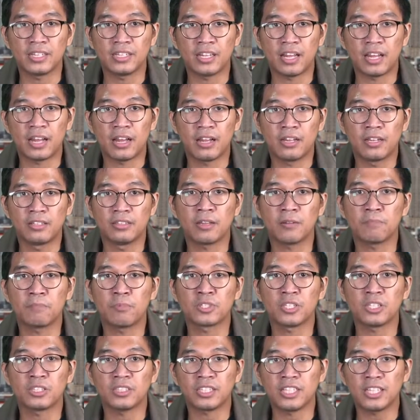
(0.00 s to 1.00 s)
na
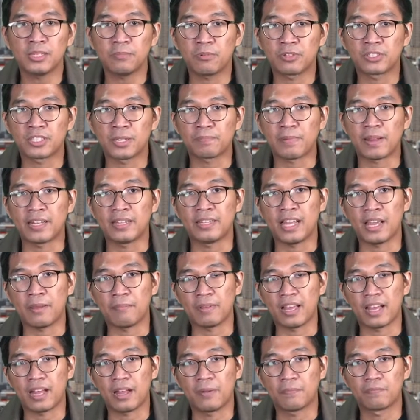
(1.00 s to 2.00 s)
nagpositibo sa
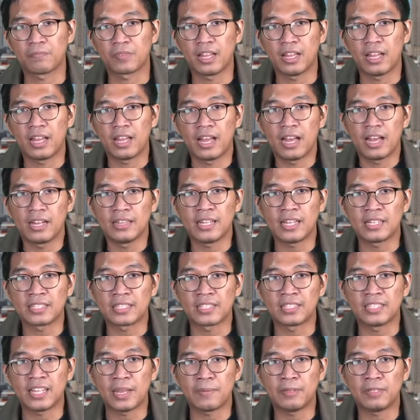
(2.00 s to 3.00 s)
pandemya nasa
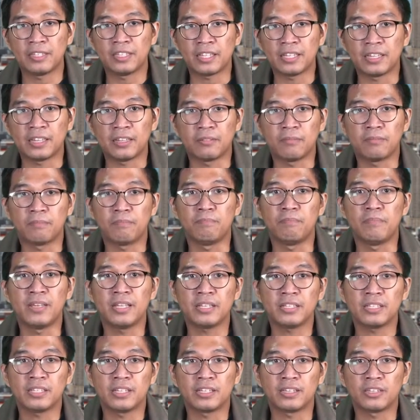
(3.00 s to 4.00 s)

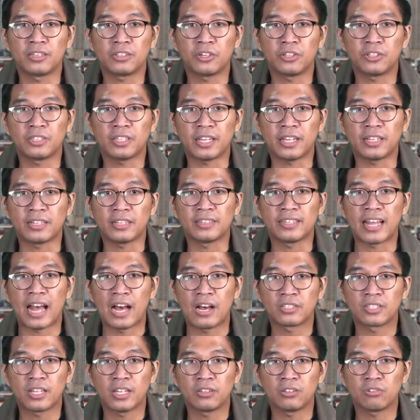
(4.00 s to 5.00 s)

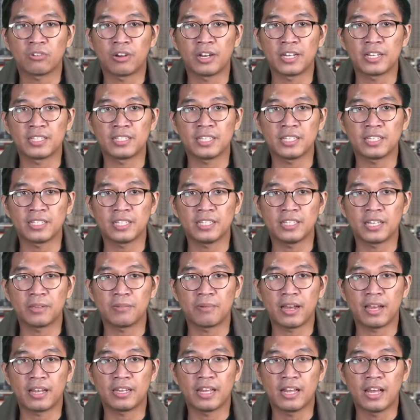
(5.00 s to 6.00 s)
17,038,260
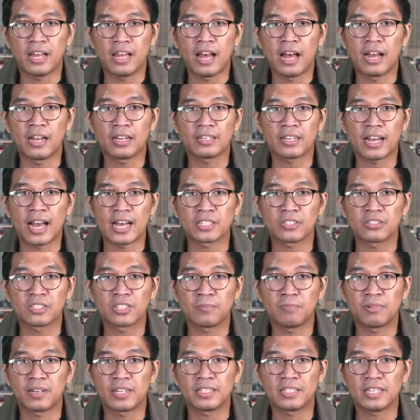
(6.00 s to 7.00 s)
naman ang kaso sa
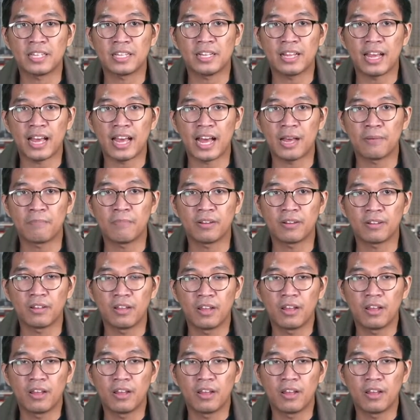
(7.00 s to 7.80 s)
Brazil habang